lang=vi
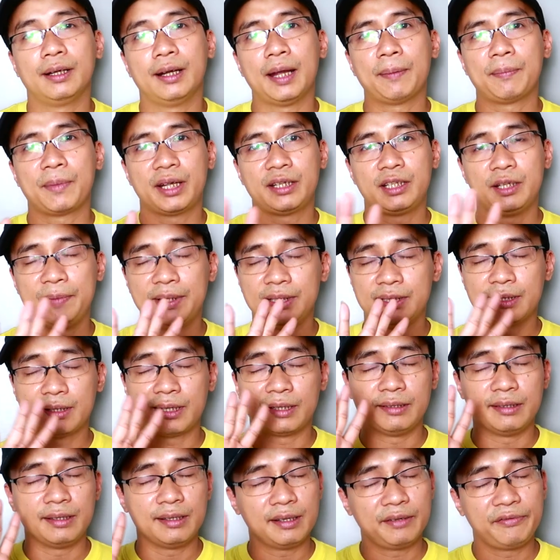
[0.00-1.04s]
Ngày hôm nay thì mình sẽ
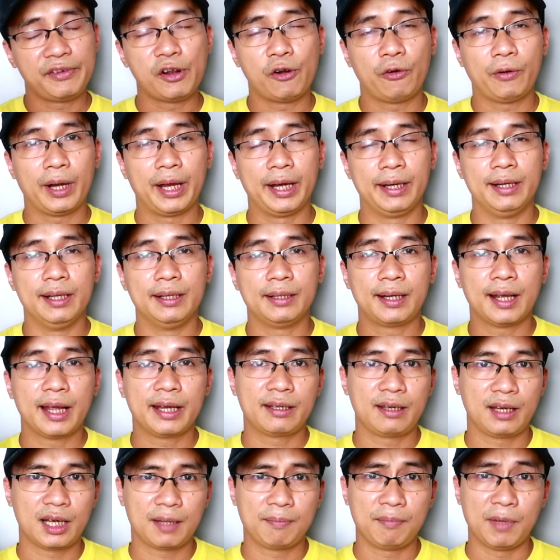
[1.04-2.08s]
dành riêng video này đến các
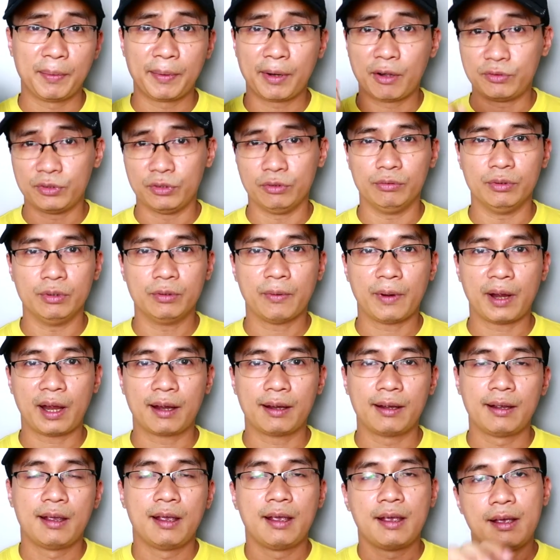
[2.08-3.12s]
anh em mới bắt đầu sử dụng nước
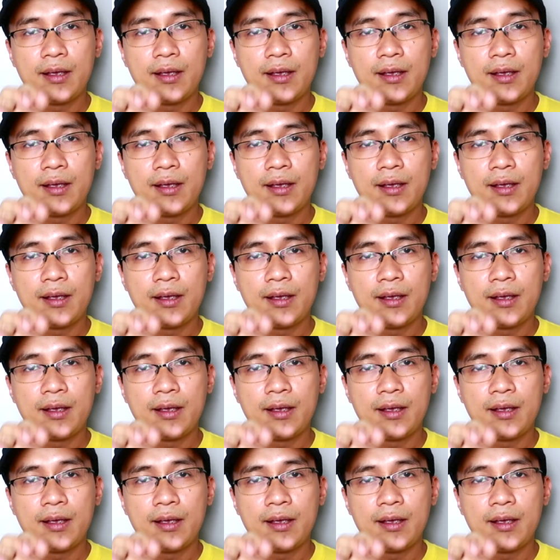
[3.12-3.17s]
hoa